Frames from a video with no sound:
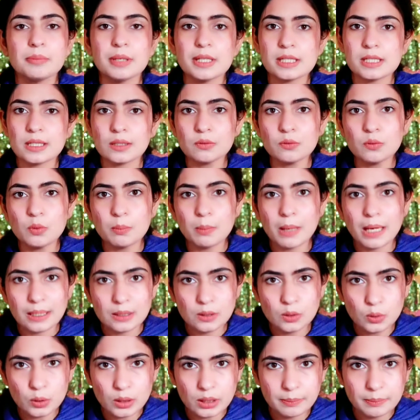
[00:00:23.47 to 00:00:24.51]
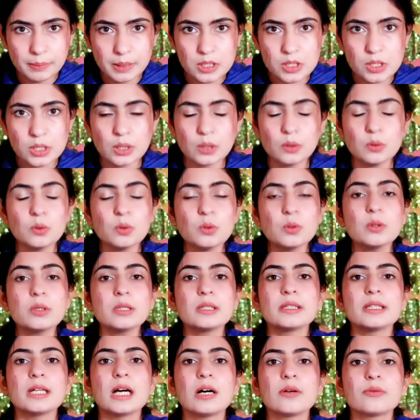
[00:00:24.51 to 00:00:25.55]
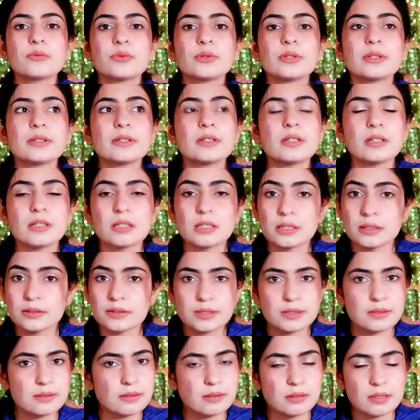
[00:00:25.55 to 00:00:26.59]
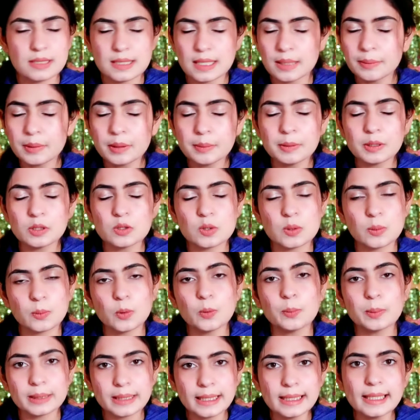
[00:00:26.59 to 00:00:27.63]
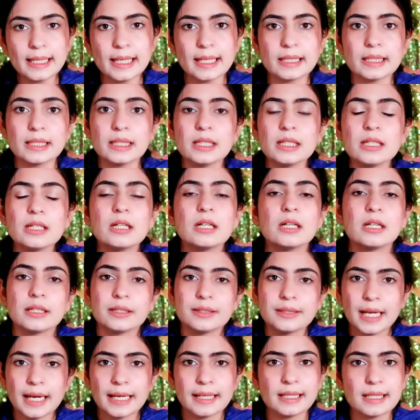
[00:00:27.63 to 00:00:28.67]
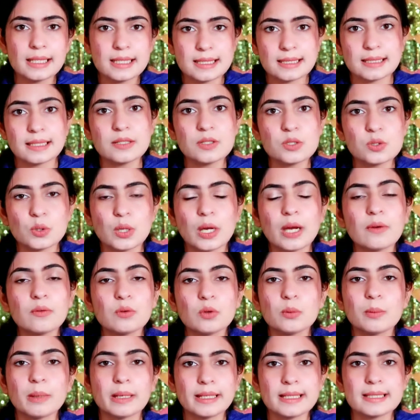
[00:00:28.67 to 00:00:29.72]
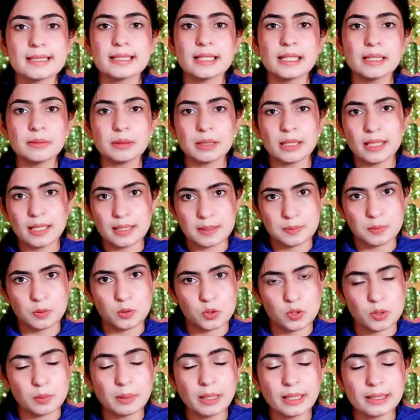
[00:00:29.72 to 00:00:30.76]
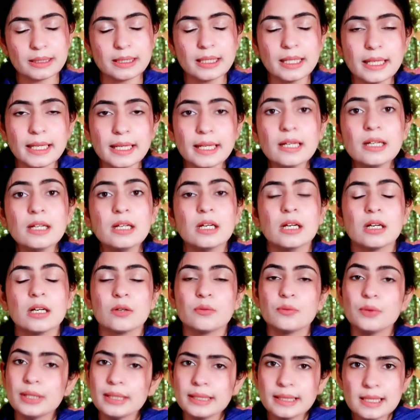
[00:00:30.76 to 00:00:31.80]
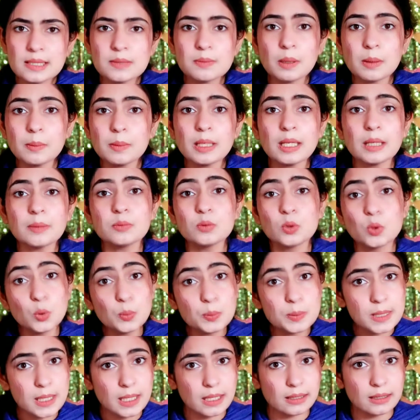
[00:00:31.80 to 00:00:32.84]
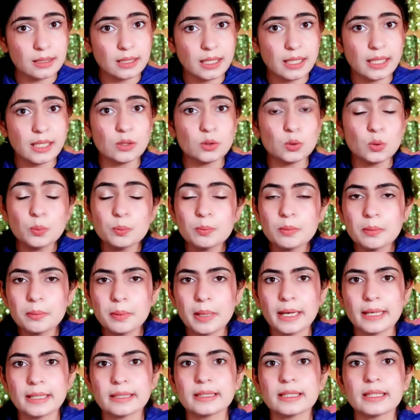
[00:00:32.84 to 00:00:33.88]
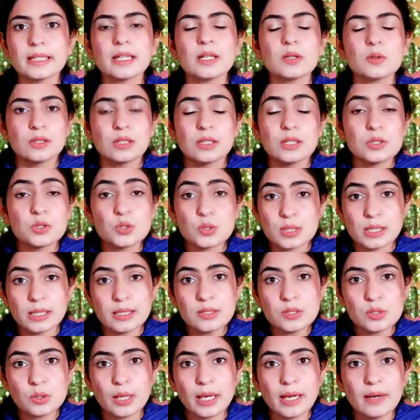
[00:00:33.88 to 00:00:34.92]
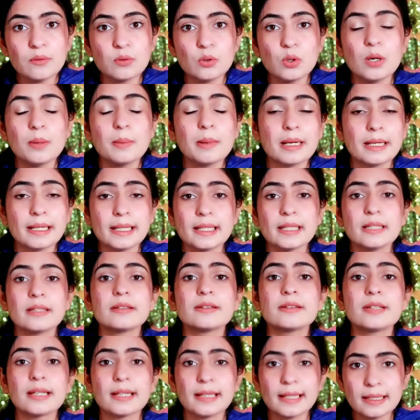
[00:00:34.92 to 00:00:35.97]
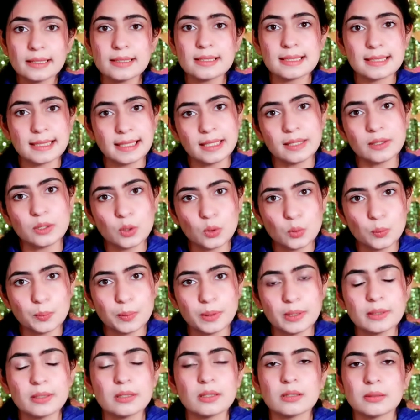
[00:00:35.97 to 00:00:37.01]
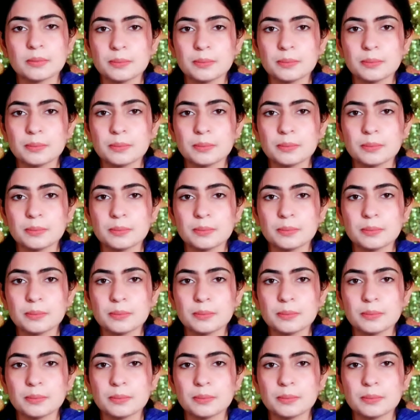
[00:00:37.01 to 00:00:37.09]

बेशक वो बादलों के पीछे हो या फिर आ, समर में तो सबको पता ही है कि डायरेक्ट सन जो है वो हमारी स्किन के एक्सपोजर में आता है विंटर्स में भी हम धूप सेकते हैं धूप में बैठते हैं जो सन जो है वो हमारे डायरेक्ट स्किन के ऊपर